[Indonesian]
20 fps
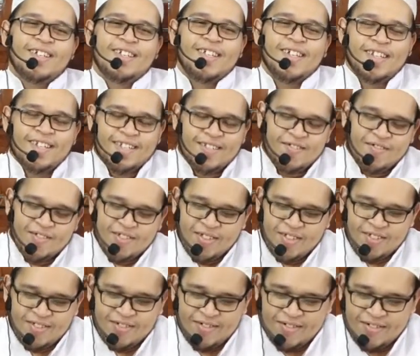Jadi seperti
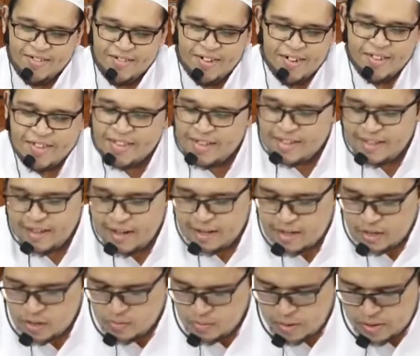itu. Oh, radhiyallahu anhum